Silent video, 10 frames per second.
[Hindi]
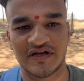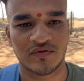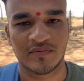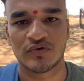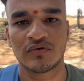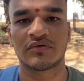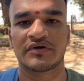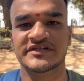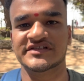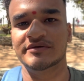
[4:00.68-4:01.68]
हूँ आपको
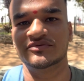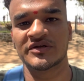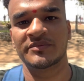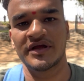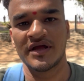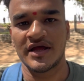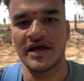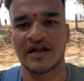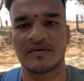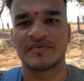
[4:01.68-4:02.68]
डिस्क्रिप्शन में
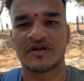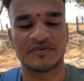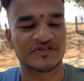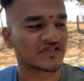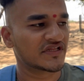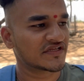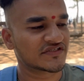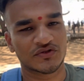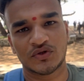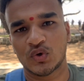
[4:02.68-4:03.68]
एंड आप मेरे पीछे देख
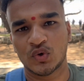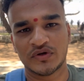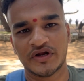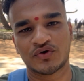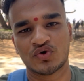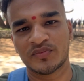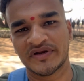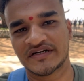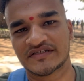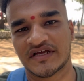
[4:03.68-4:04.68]
सकते हो ओनली टू
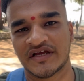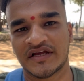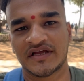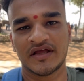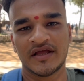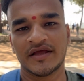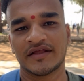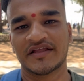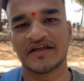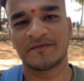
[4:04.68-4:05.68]
मिनट्स के
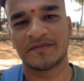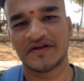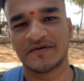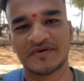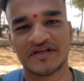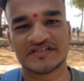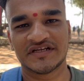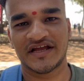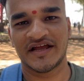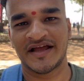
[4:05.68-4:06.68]
देरी पे ही बीच है
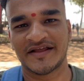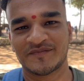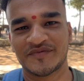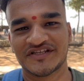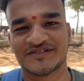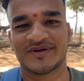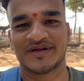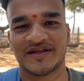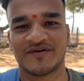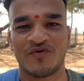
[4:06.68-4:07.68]
एंड बीच पे
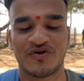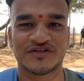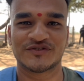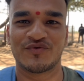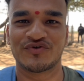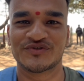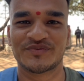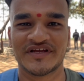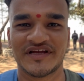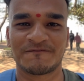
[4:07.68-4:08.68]
वाटर स्पोर्ट्स भी
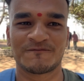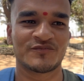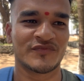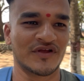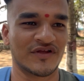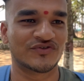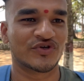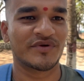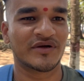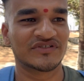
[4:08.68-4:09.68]
है सो so,
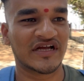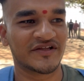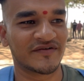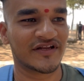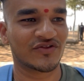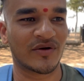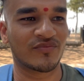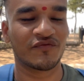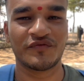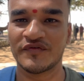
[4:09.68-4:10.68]
अभी हम जाने वाले तो
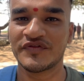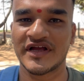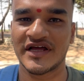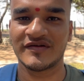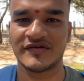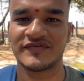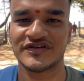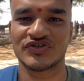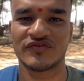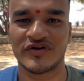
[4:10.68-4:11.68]
आपको व्यू दिखा दे
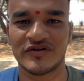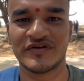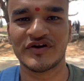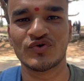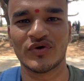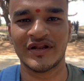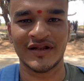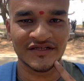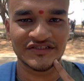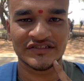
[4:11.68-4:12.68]
फर्स्ट ऑफ ऑल विल डू अ
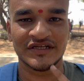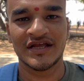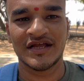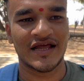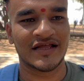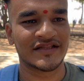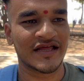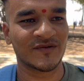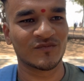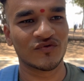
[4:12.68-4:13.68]
लंच एंड
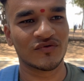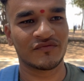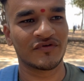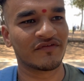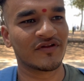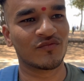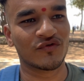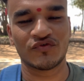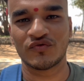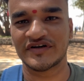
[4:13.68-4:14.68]
देन वी विल मूव
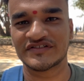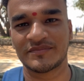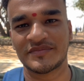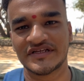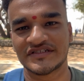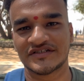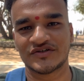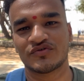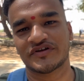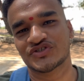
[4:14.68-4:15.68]
टूवर्ड्स द बीच
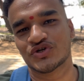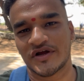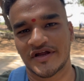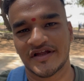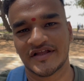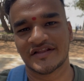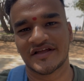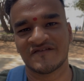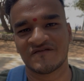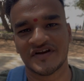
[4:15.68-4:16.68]
टू इन्जॉय द
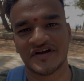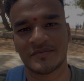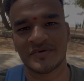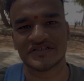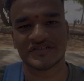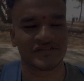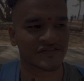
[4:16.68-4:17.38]
इन्फिनिटी बीच